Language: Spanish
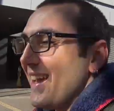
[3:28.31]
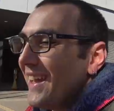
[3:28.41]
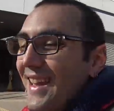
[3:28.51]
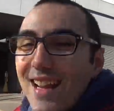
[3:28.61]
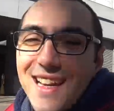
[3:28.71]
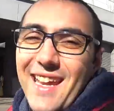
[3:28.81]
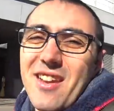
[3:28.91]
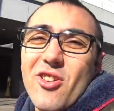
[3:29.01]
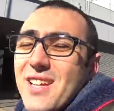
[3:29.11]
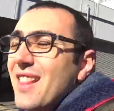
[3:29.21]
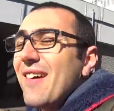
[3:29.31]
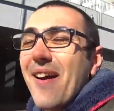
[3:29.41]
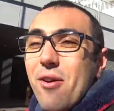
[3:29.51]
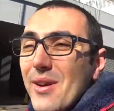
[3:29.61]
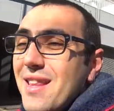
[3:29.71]
y es que no se
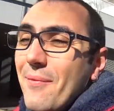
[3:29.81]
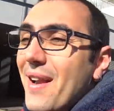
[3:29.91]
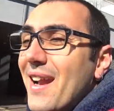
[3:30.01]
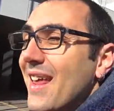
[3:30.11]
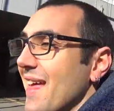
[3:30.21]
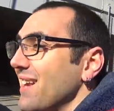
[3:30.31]
daban cuenta para nada,